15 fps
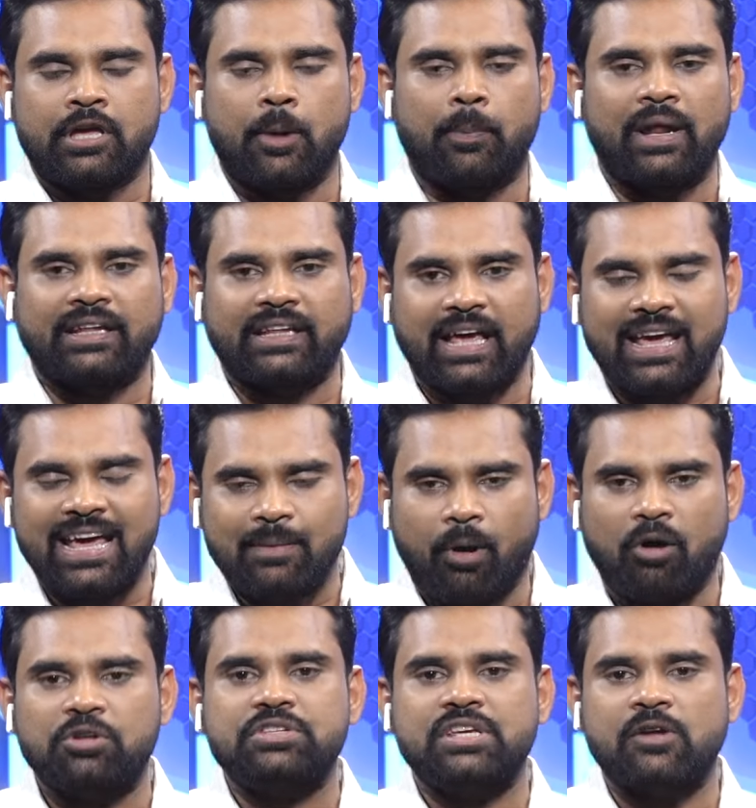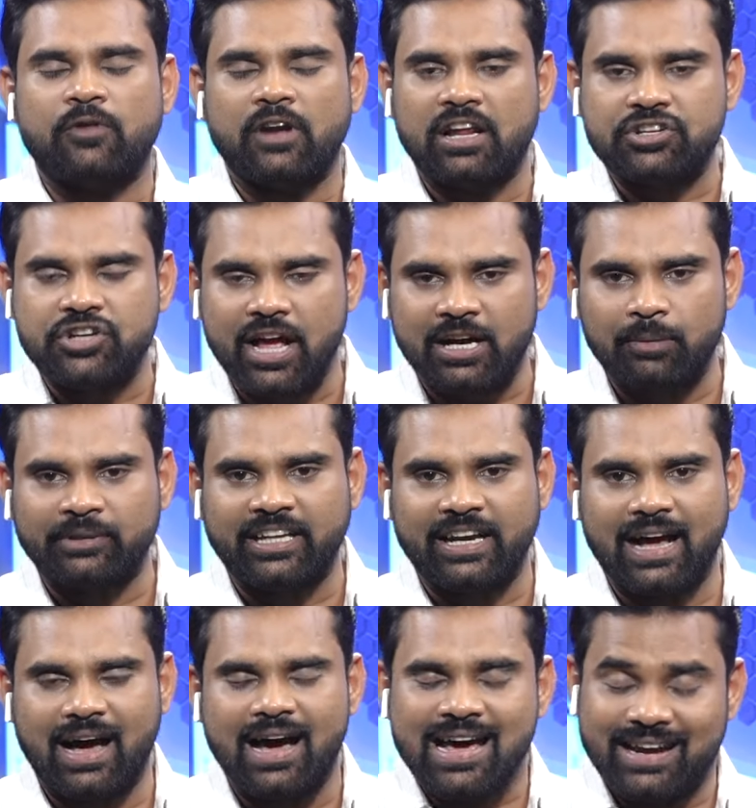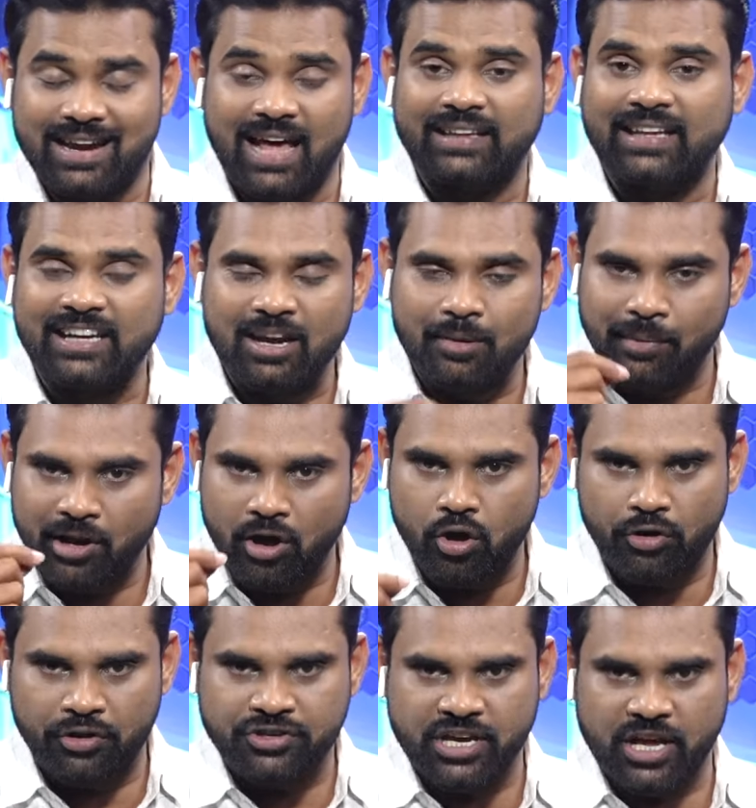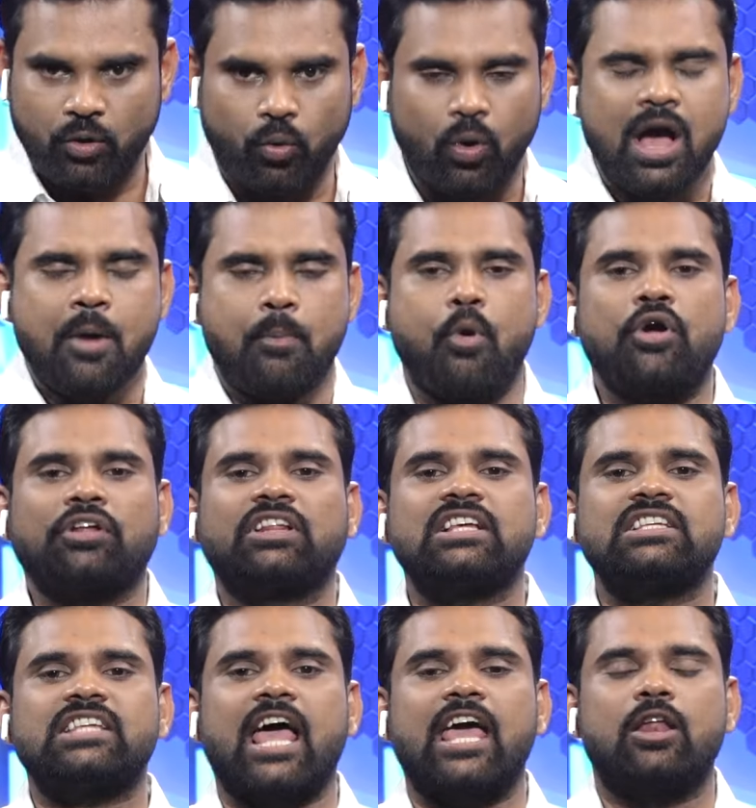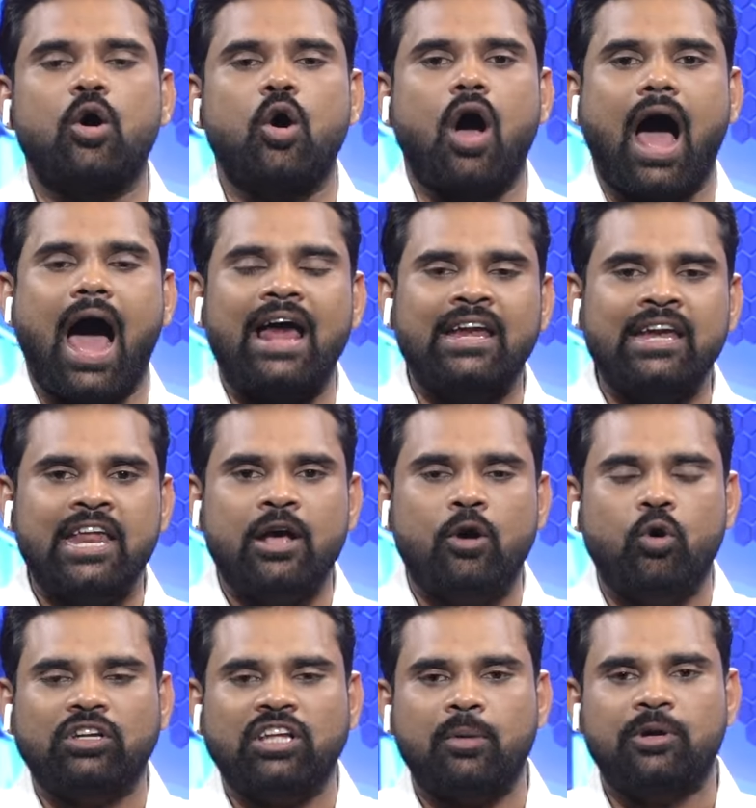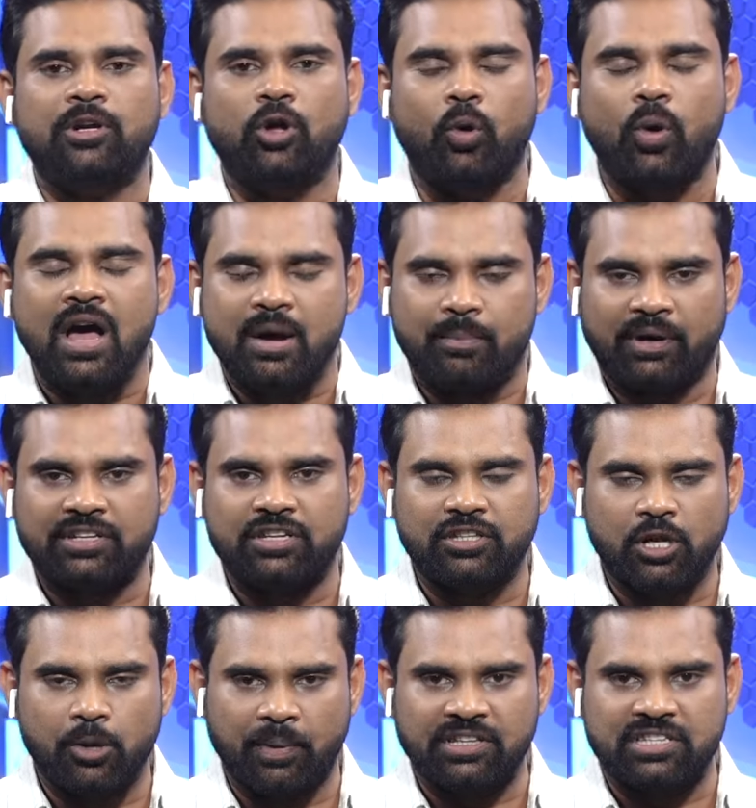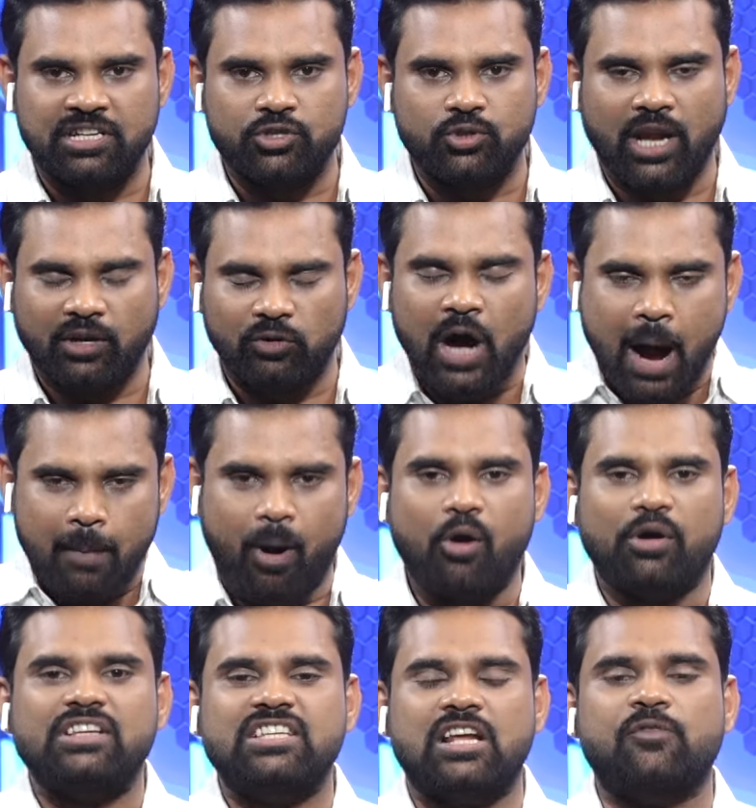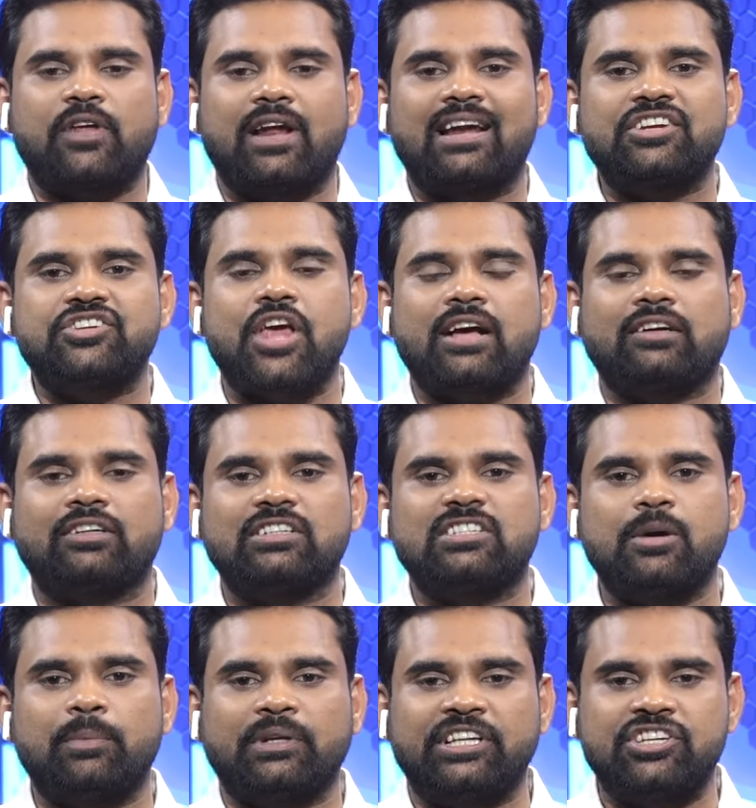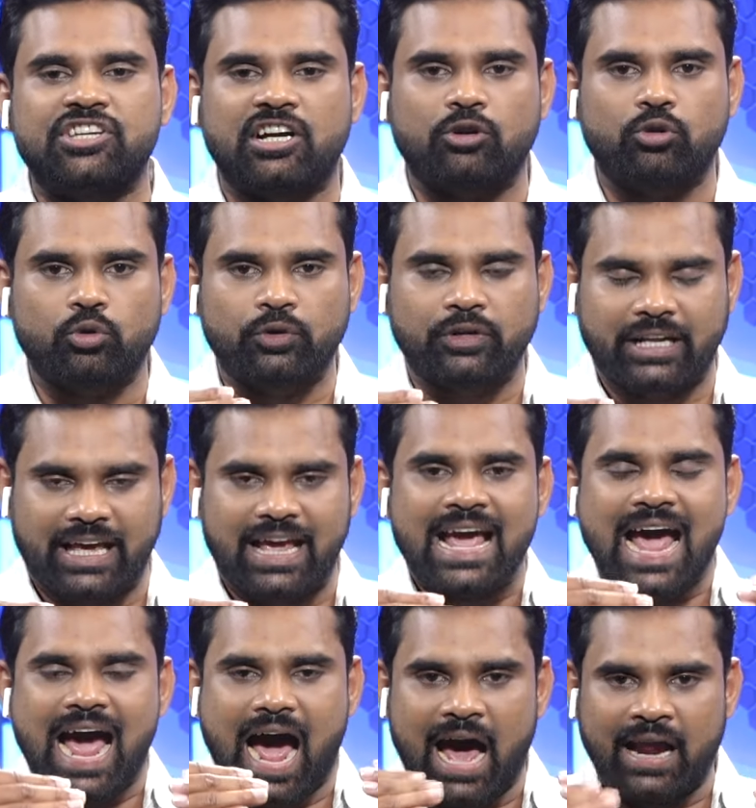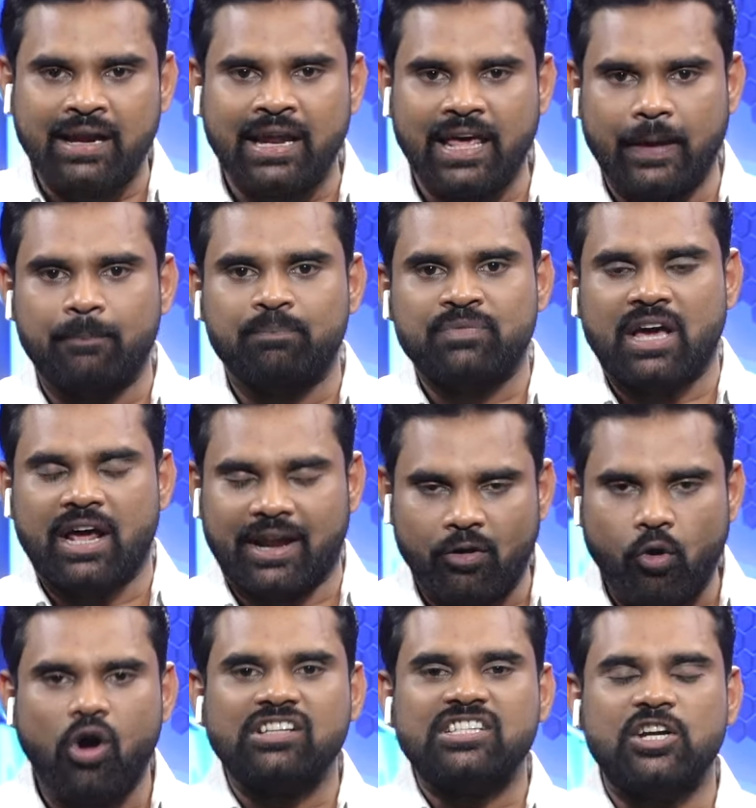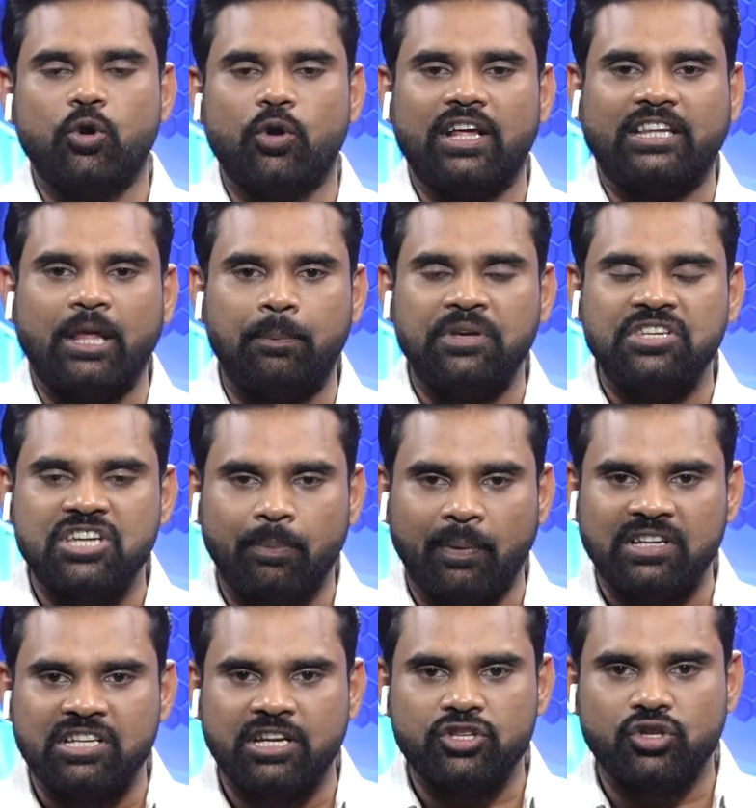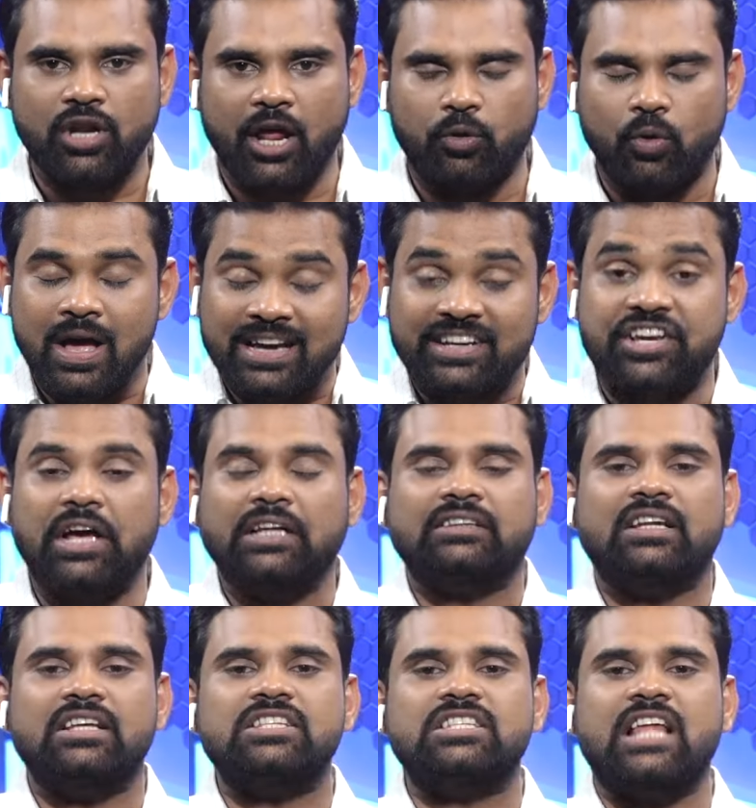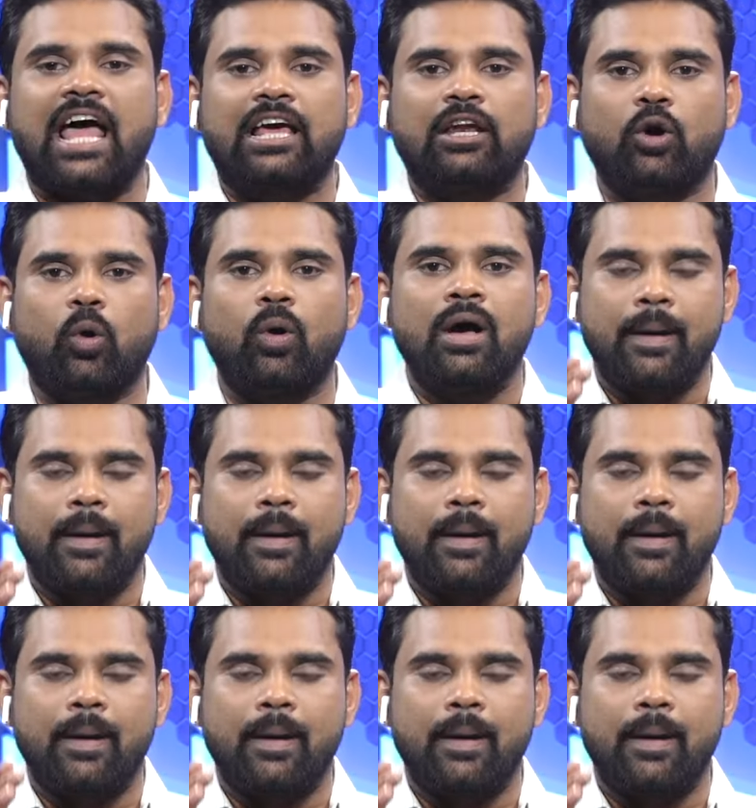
ఎప్పుడైతే పౌర సరఫరాల శాఖ మంత్రిగా నాదండ్ల మనోహర్ వచ్చారో పూర్తి స్థాయిలో అన్ని గోదాముల్లో పరిస్థితులు పరిశీలిస్తున్నారు పౌర సరఫరాల శాఖకు సంబంధించినటువంటి అన్ని రికార్డ్స్ను కూడా తెప్పించి పరిశీలిస్తున్నారు క్షేత్రస్థాయిలో